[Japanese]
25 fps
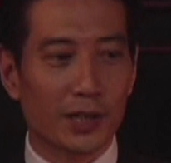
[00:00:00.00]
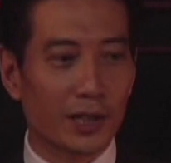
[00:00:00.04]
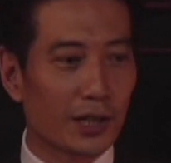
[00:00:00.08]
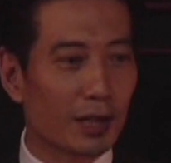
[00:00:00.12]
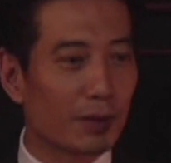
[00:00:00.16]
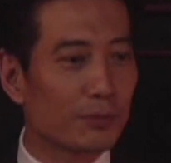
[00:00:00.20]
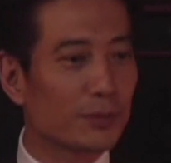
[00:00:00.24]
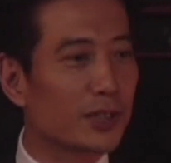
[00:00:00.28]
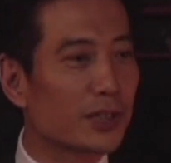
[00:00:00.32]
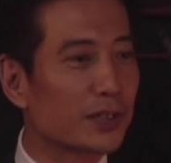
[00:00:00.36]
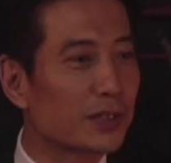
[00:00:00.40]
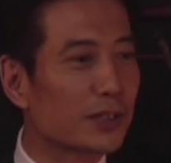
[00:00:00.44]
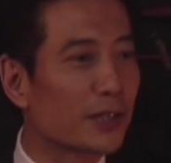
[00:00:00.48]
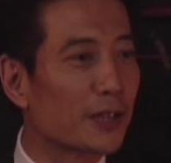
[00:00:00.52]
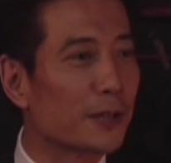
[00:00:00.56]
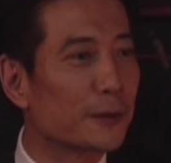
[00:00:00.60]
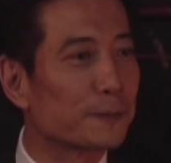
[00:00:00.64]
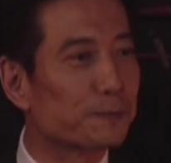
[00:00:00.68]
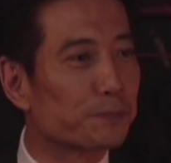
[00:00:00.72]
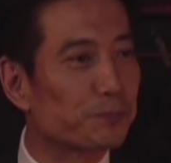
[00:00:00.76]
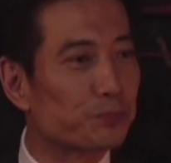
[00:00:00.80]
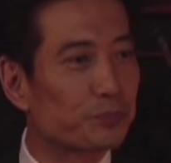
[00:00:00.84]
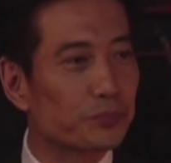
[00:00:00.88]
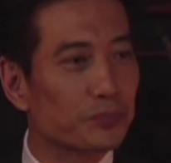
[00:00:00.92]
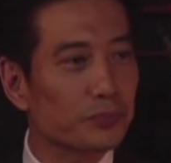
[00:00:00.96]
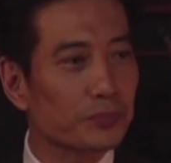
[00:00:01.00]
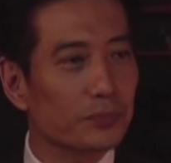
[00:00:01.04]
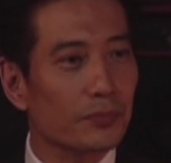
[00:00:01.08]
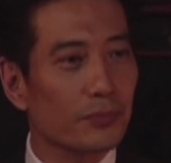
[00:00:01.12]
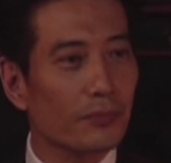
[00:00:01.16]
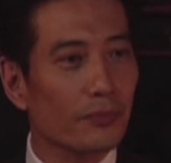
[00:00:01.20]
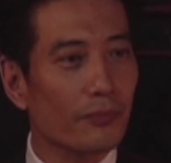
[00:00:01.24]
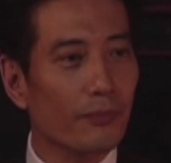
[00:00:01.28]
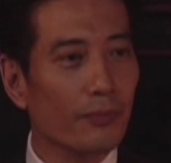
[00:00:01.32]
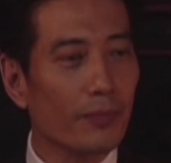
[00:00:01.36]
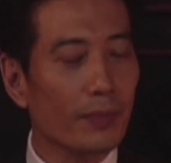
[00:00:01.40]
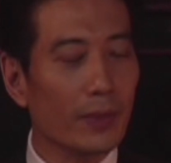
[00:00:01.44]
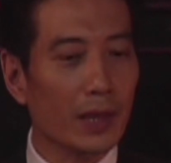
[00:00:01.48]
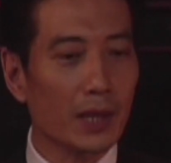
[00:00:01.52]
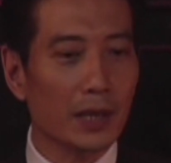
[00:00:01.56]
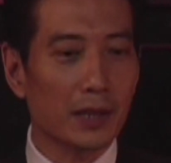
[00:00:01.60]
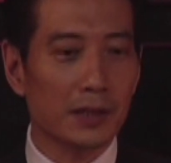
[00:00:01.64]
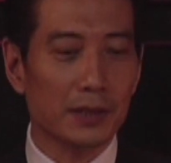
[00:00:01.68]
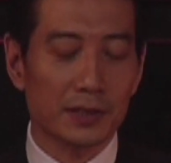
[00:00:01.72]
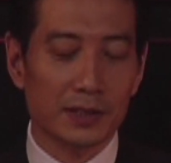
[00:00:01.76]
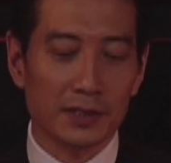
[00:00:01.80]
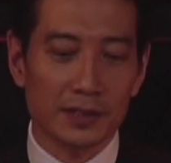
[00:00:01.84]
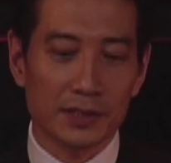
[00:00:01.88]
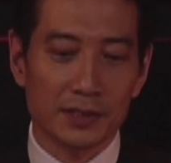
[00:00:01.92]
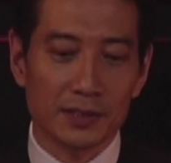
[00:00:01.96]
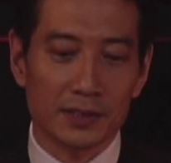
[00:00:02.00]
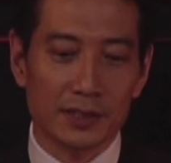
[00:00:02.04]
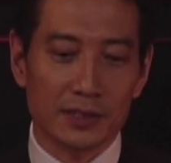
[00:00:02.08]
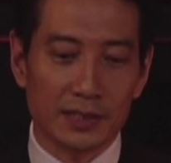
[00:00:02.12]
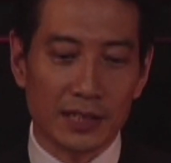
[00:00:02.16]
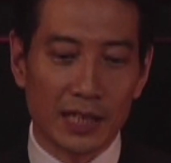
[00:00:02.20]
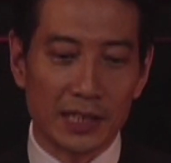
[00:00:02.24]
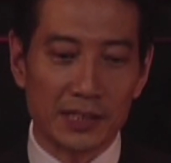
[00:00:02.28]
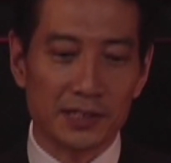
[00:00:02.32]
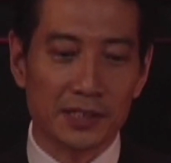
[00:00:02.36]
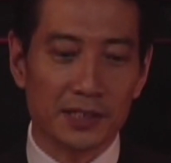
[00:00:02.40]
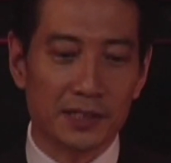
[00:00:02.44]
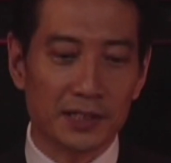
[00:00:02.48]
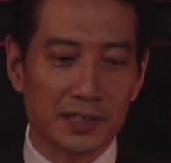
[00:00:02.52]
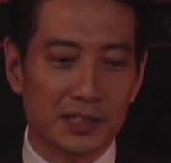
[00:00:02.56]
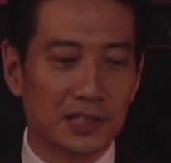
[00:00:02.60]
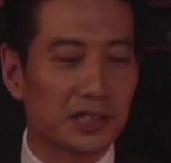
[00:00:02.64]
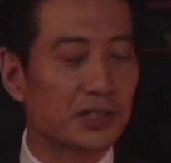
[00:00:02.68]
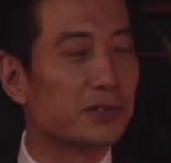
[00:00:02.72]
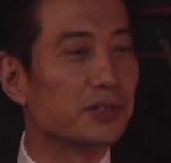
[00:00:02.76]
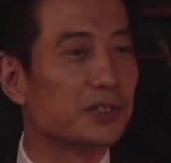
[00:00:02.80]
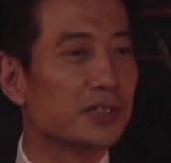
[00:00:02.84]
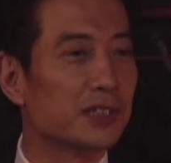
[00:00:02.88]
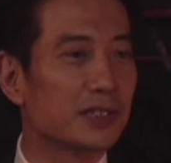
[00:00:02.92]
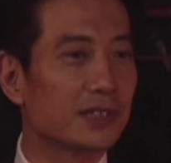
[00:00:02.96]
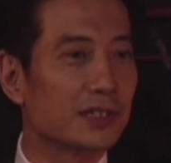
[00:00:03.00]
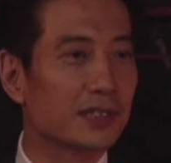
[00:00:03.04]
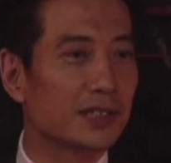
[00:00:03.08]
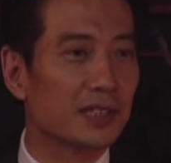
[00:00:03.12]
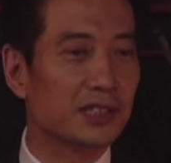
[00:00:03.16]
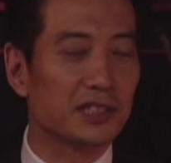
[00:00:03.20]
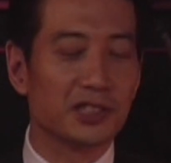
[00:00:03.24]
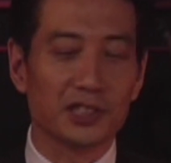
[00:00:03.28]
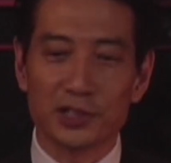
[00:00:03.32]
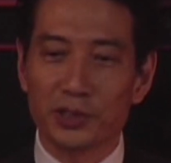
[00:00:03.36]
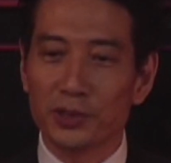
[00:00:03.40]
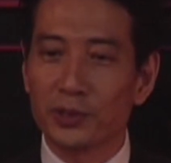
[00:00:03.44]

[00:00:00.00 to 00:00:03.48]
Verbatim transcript: 画見てて、会社でしくじって辞